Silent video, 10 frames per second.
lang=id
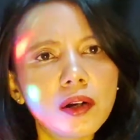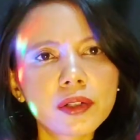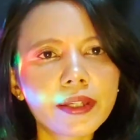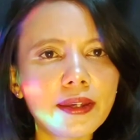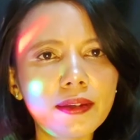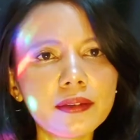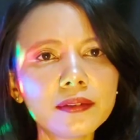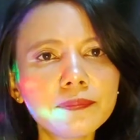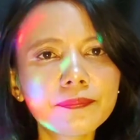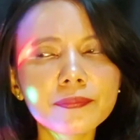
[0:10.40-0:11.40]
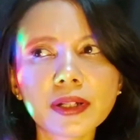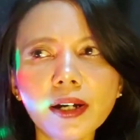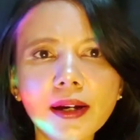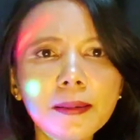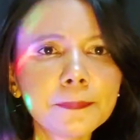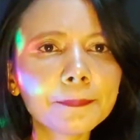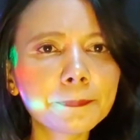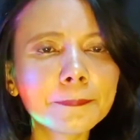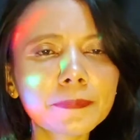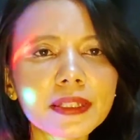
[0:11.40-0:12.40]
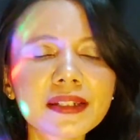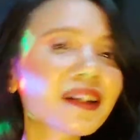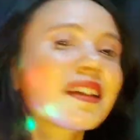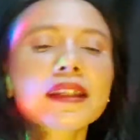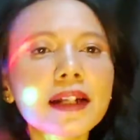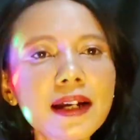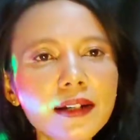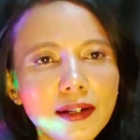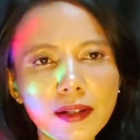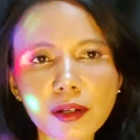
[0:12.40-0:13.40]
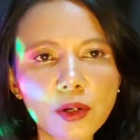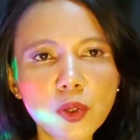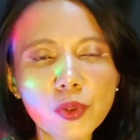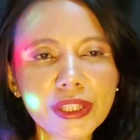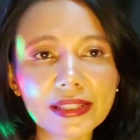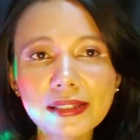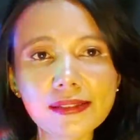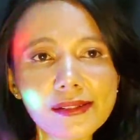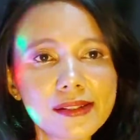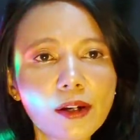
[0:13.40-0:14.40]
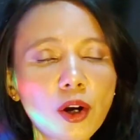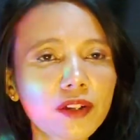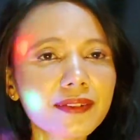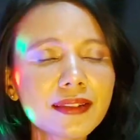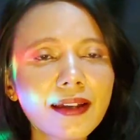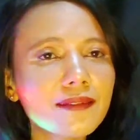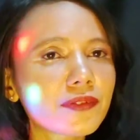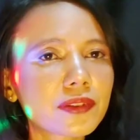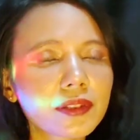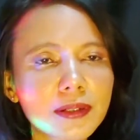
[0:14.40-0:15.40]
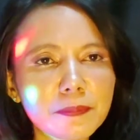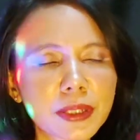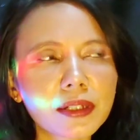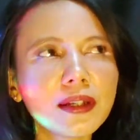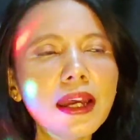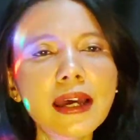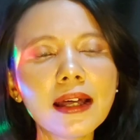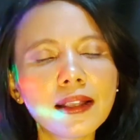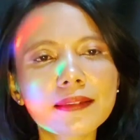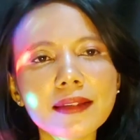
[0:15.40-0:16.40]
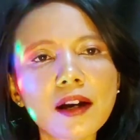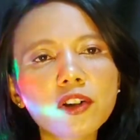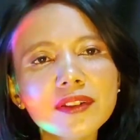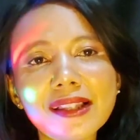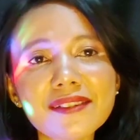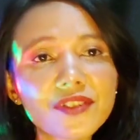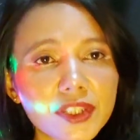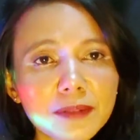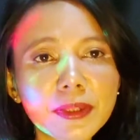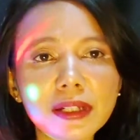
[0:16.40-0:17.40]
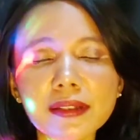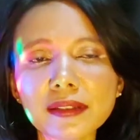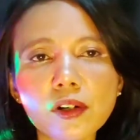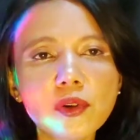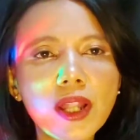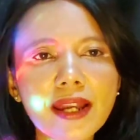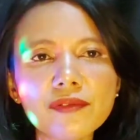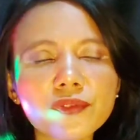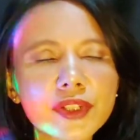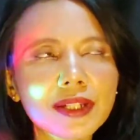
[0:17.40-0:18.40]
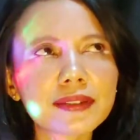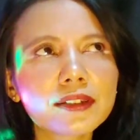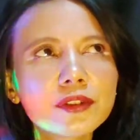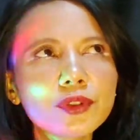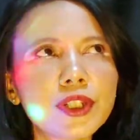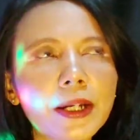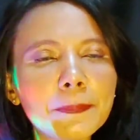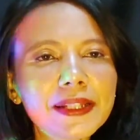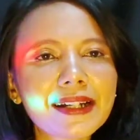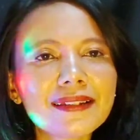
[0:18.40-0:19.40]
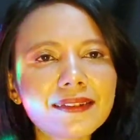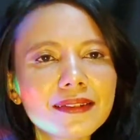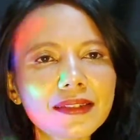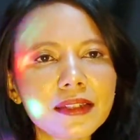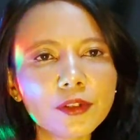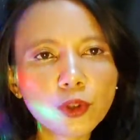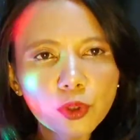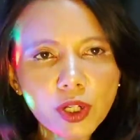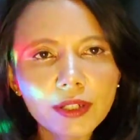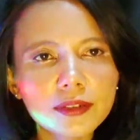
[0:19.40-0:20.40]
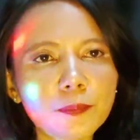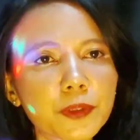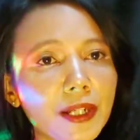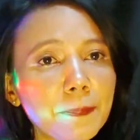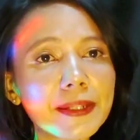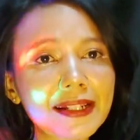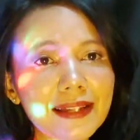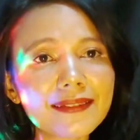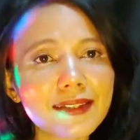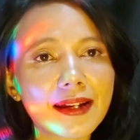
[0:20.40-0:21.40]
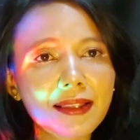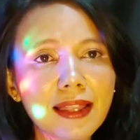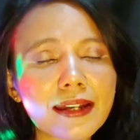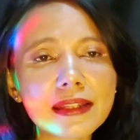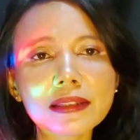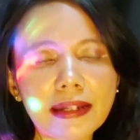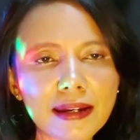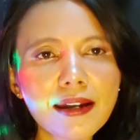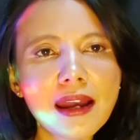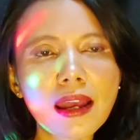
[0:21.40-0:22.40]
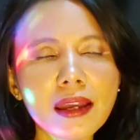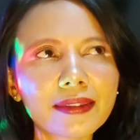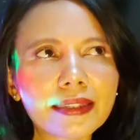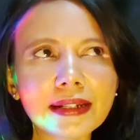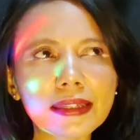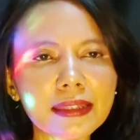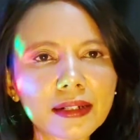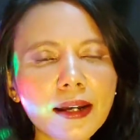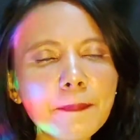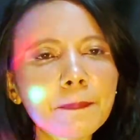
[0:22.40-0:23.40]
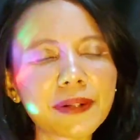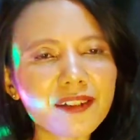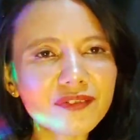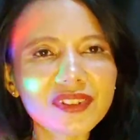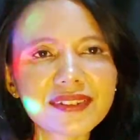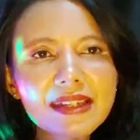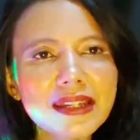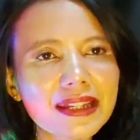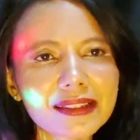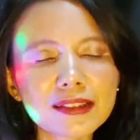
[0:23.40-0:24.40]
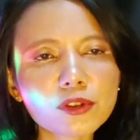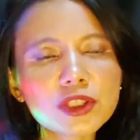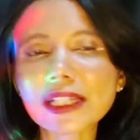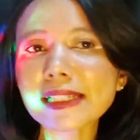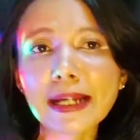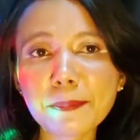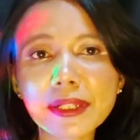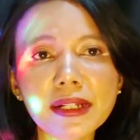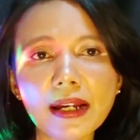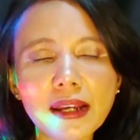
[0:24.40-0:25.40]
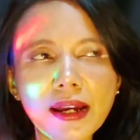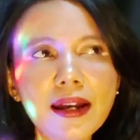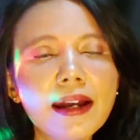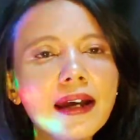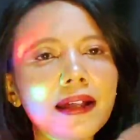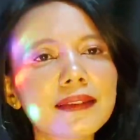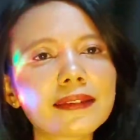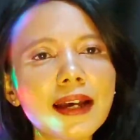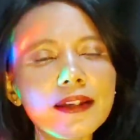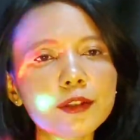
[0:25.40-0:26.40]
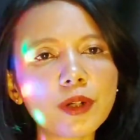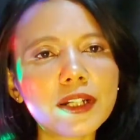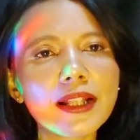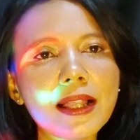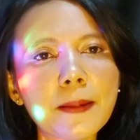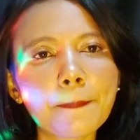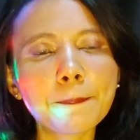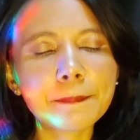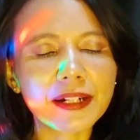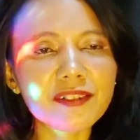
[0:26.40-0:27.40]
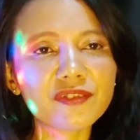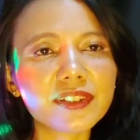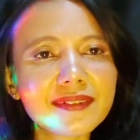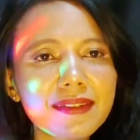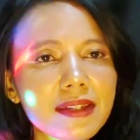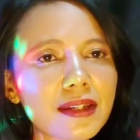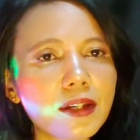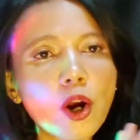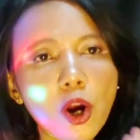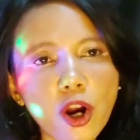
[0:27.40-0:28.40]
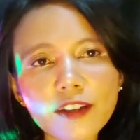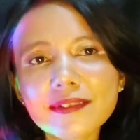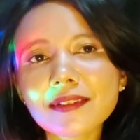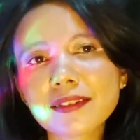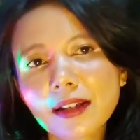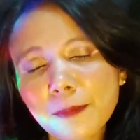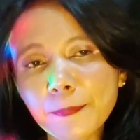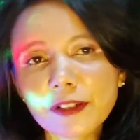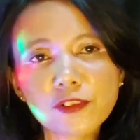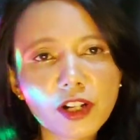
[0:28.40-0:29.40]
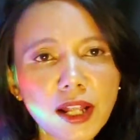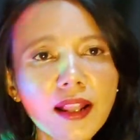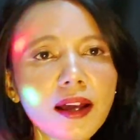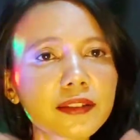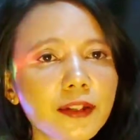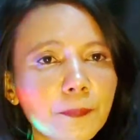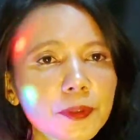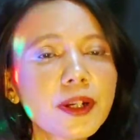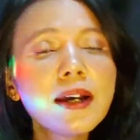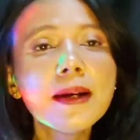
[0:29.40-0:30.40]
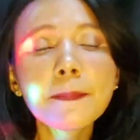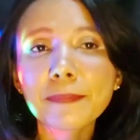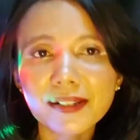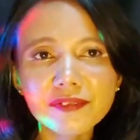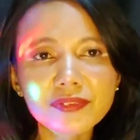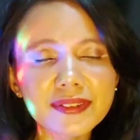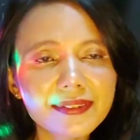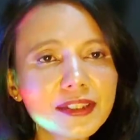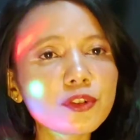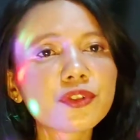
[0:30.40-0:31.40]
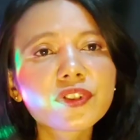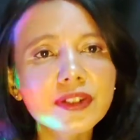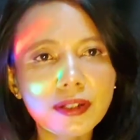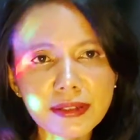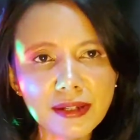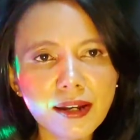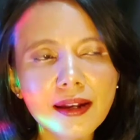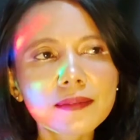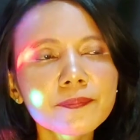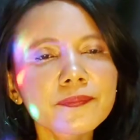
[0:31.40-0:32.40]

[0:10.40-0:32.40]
Oke, okay. um, kira-kira kalau kita jadi host live streaming, entah host live streaming atau live chat gitu di aplikasi Tigo ataupun aplikasi yang lainnya, kira-kira privacy kita tuh terjamin gak ya? Entah itu adalah privacy host secara personal ataupun privacy usernya.